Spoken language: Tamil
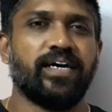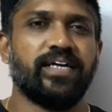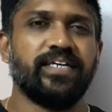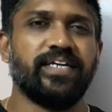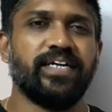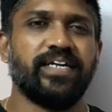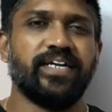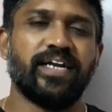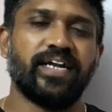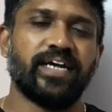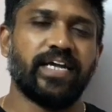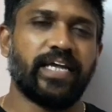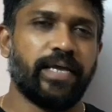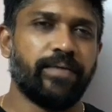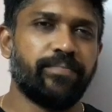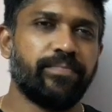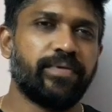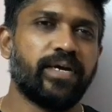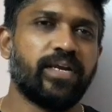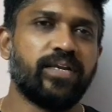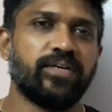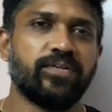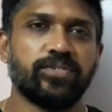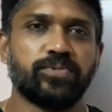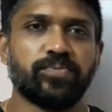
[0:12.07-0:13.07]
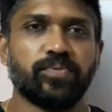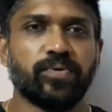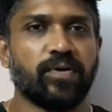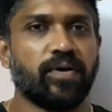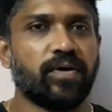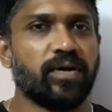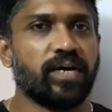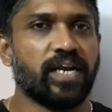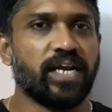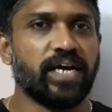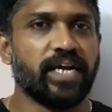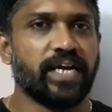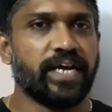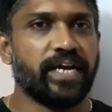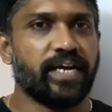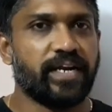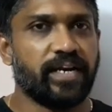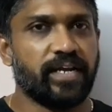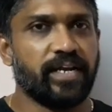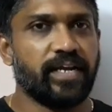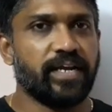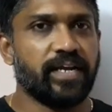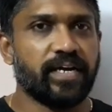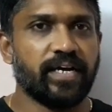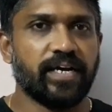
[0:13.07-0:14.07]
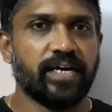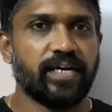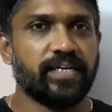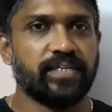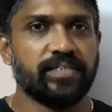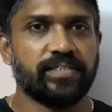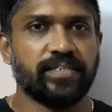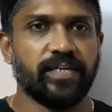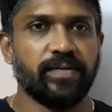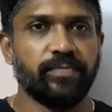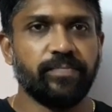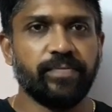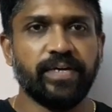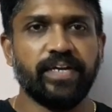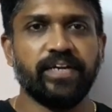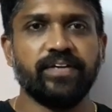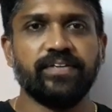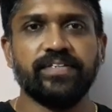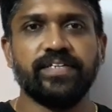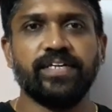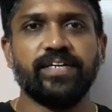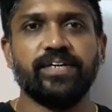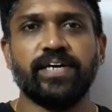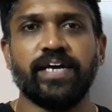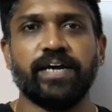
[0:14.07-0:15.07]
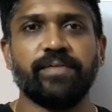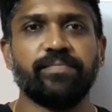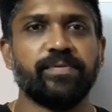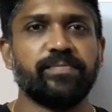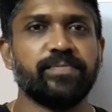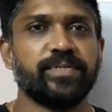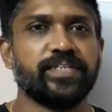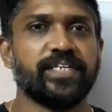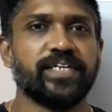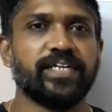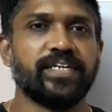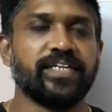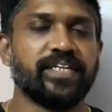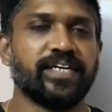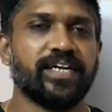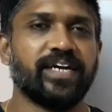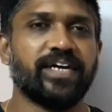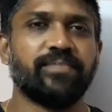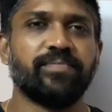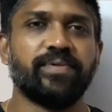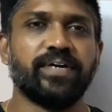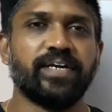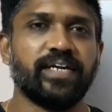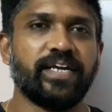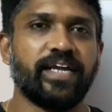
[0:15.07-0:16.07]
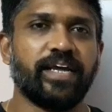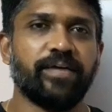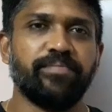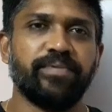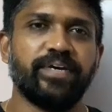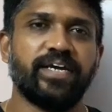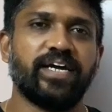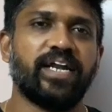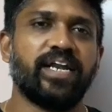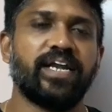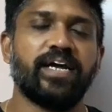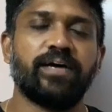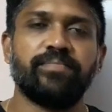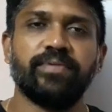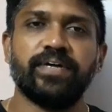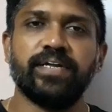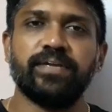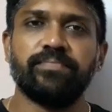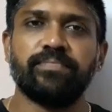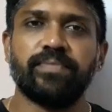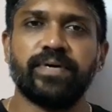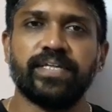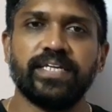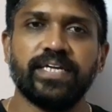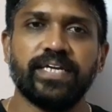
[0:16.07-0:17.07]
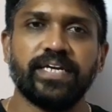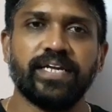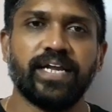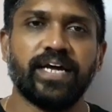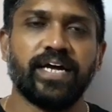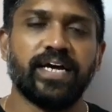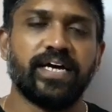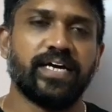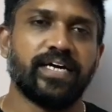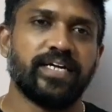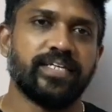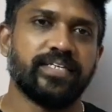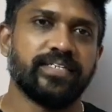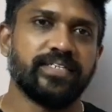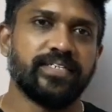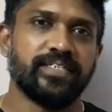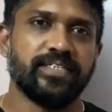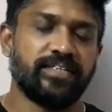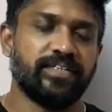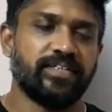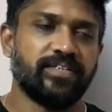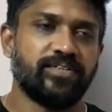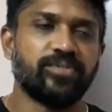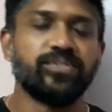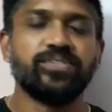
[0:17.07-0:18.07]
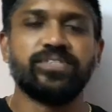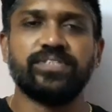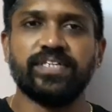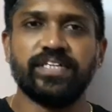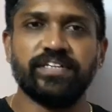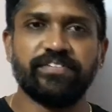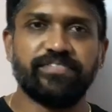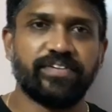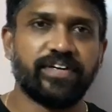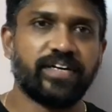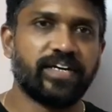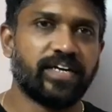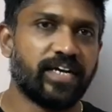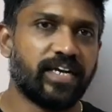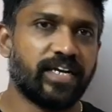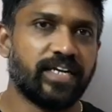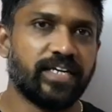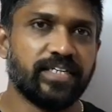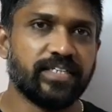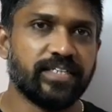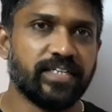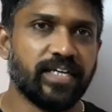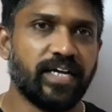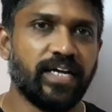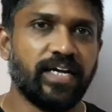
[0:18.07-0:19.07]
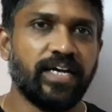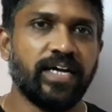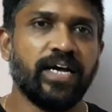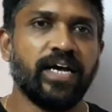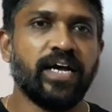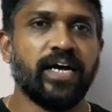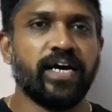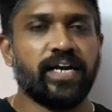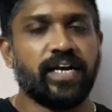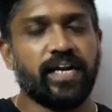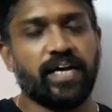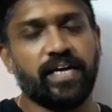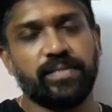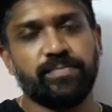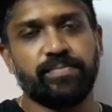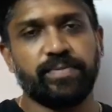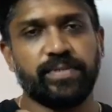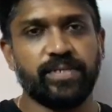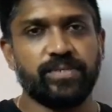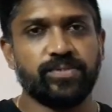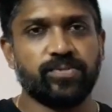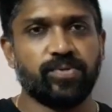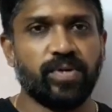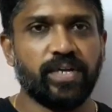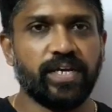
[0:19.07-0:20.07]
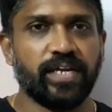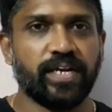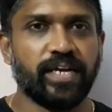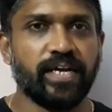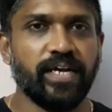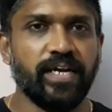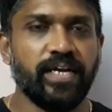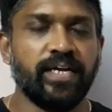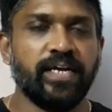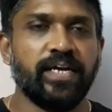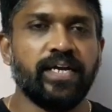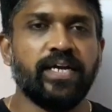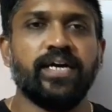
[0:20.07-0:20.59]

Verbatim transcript: அதுக்கு என்னென்ன கெமிக்கல் யூஸ் பண்ணுவாங்கலாம் கேட்டிருக்கீங்க சில பேர் வந்து என்ன கமெண்ட் பாக்ஸ் இருந்தங்க பட் கெமிக்கல் அப்படின்னு பார்த்தீங்கன்னா அது கொஞ்சம் டிஃப்ரெண்ட்டான இதுதான் நான் அதை பற்றியும் சொல்லிடுறேன்